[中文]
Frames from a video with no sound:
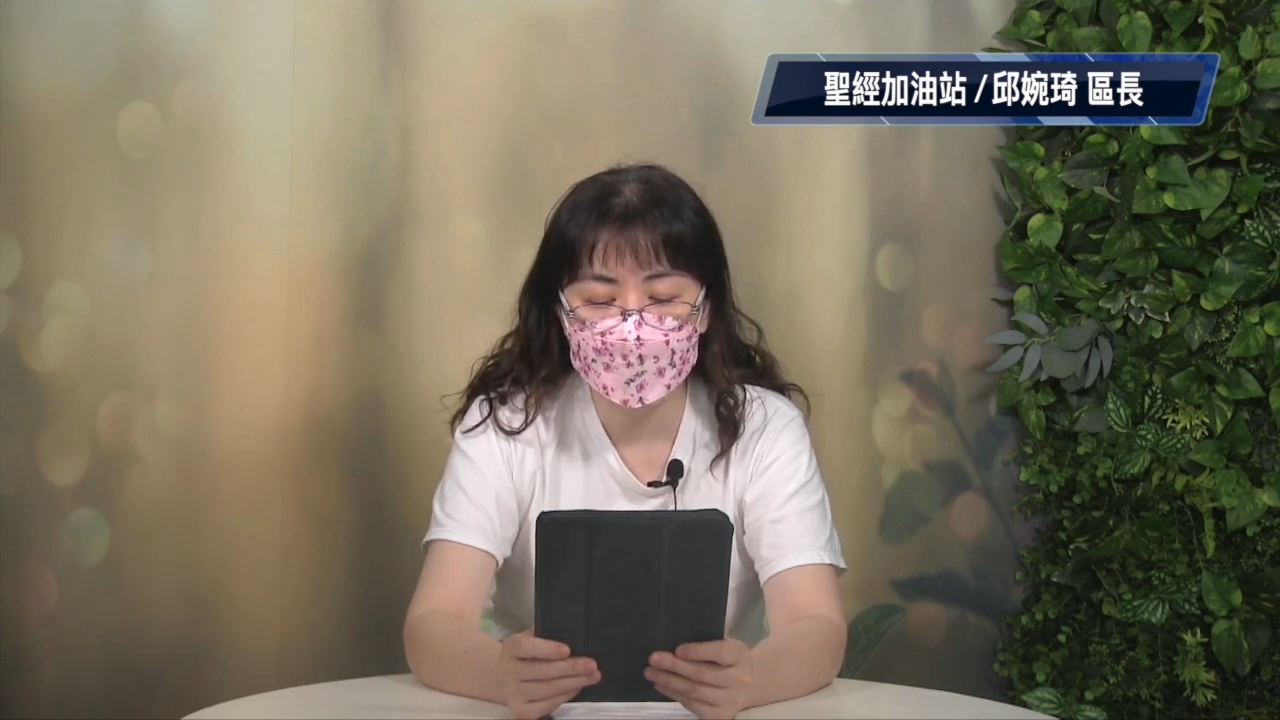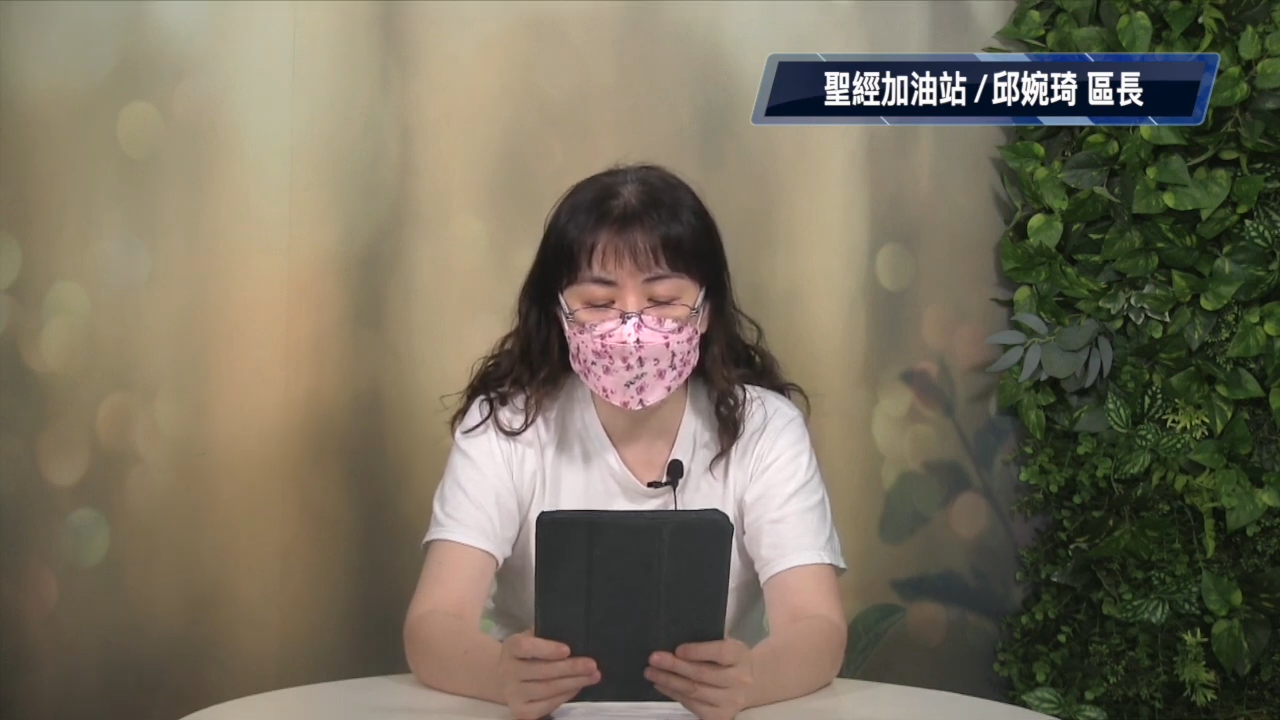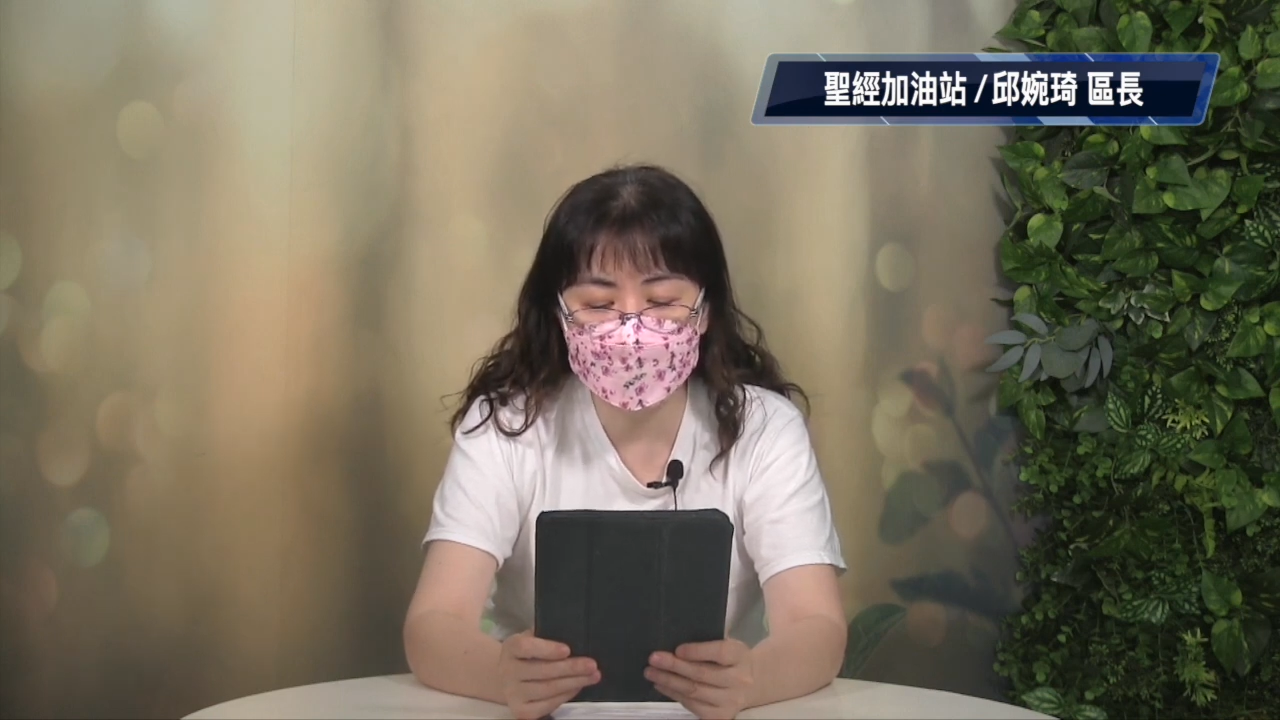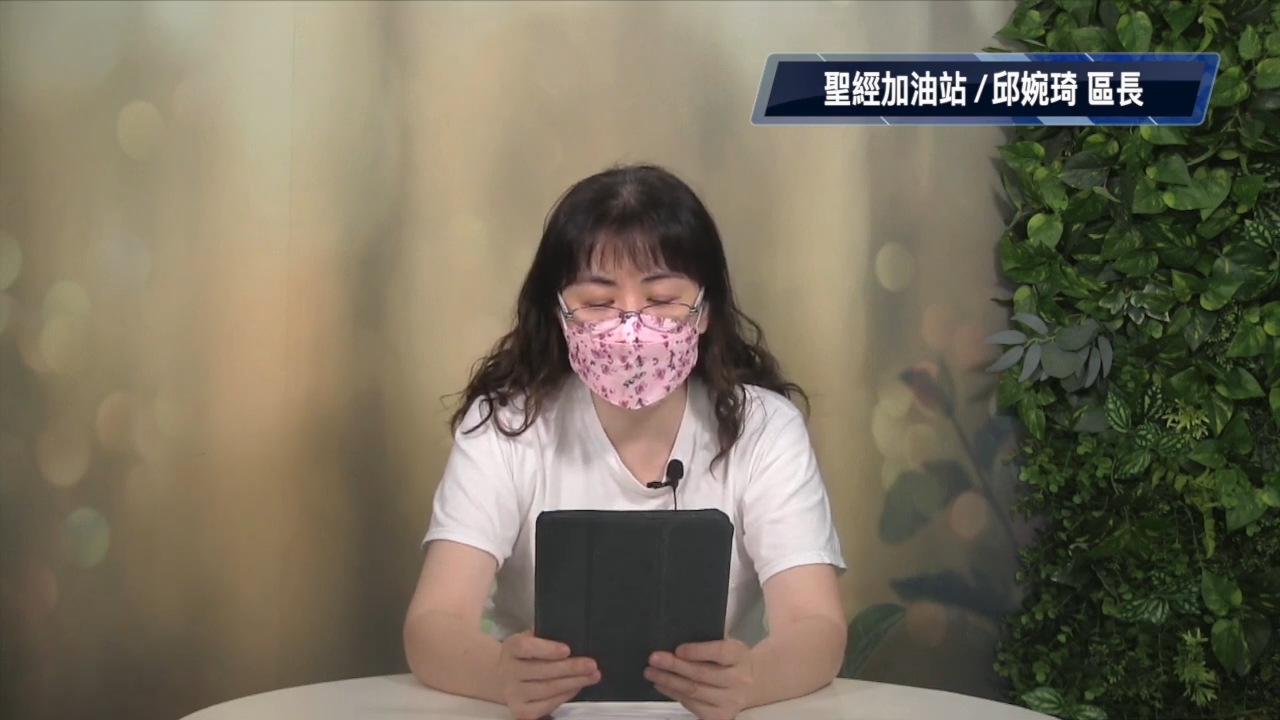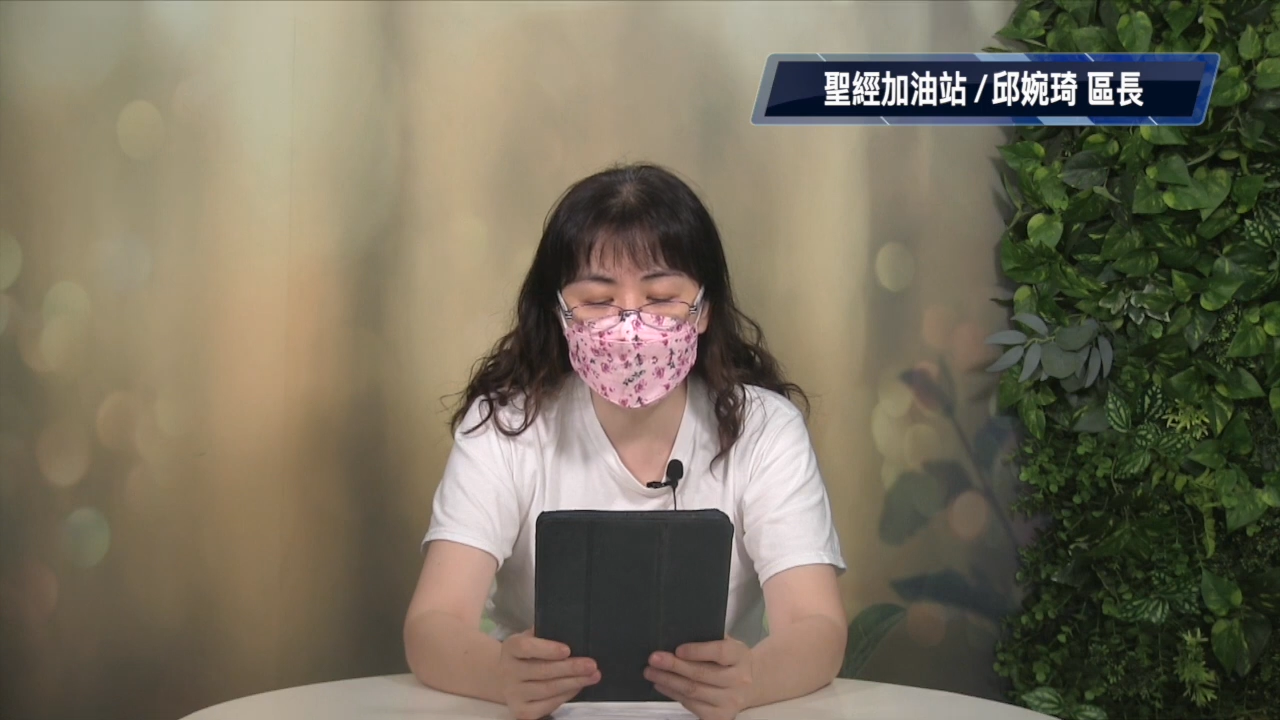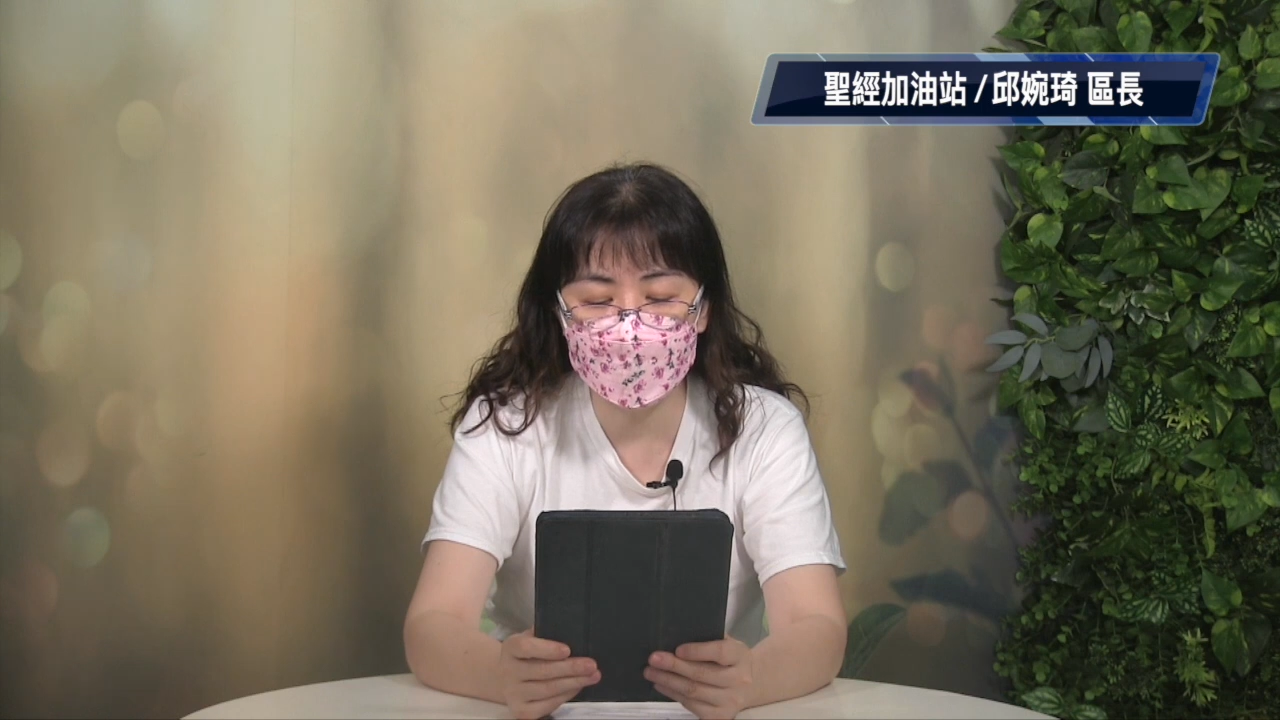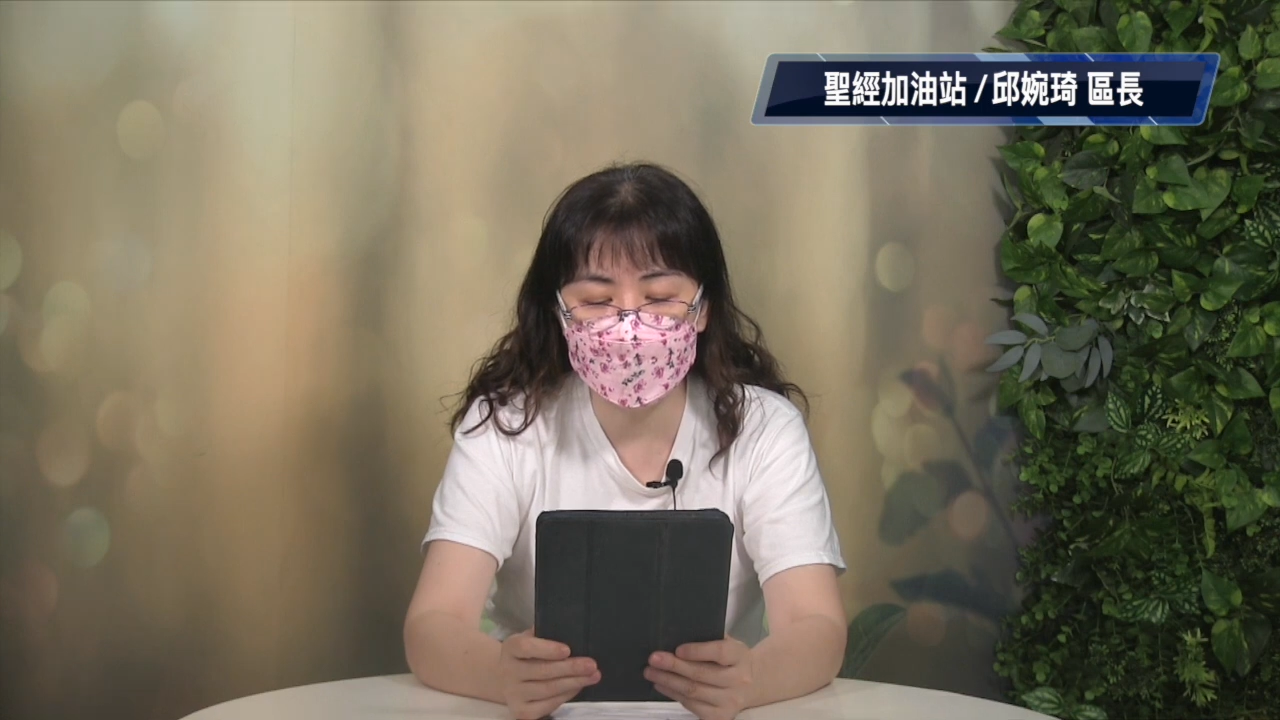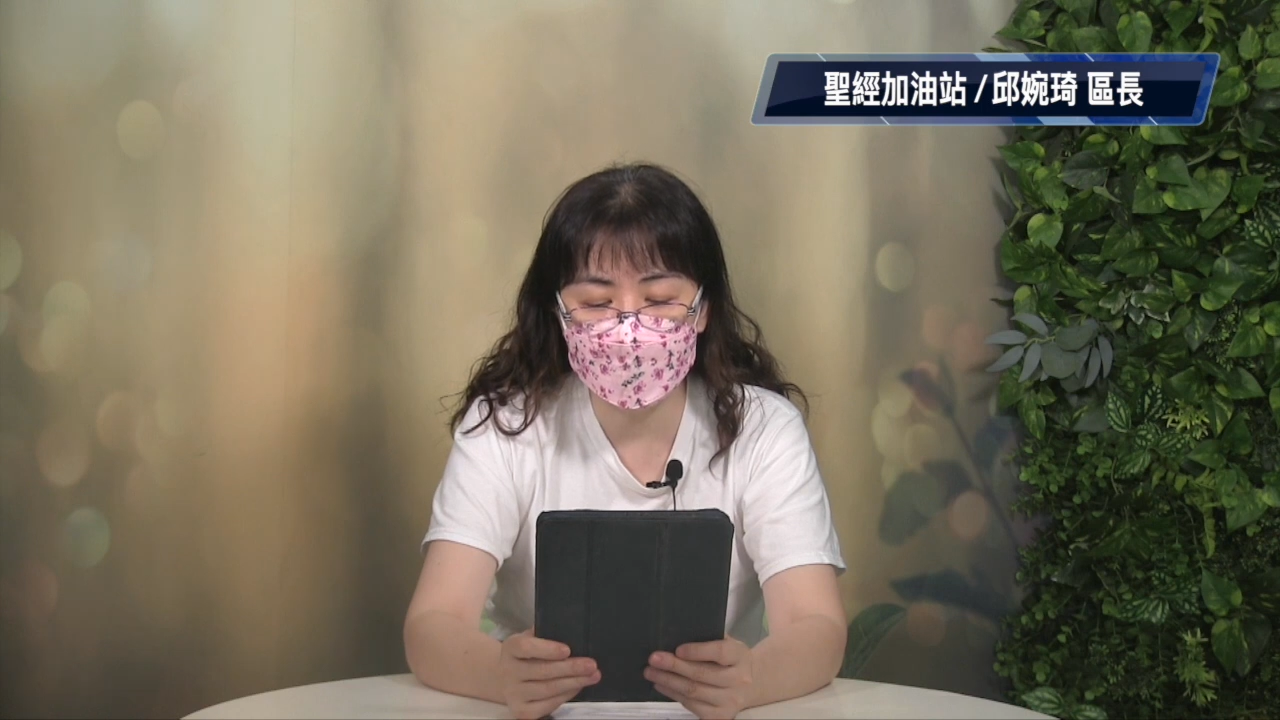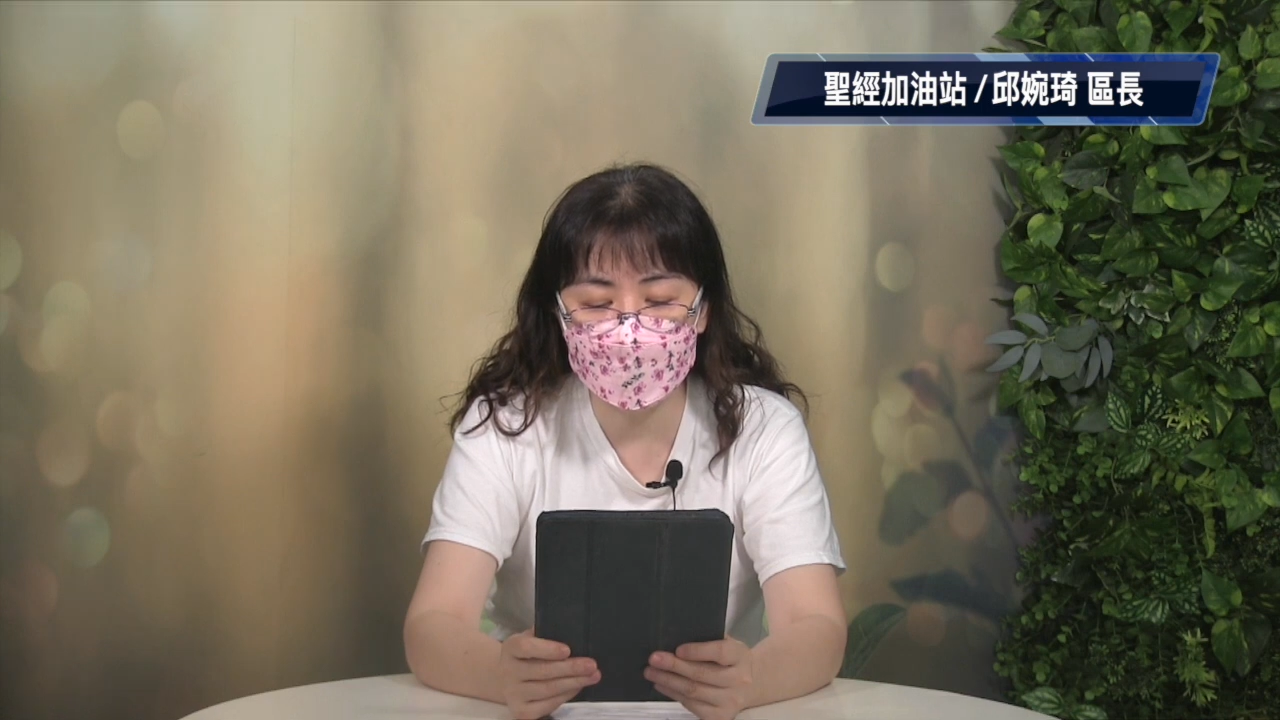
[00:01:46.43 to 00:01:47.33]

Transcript: 世人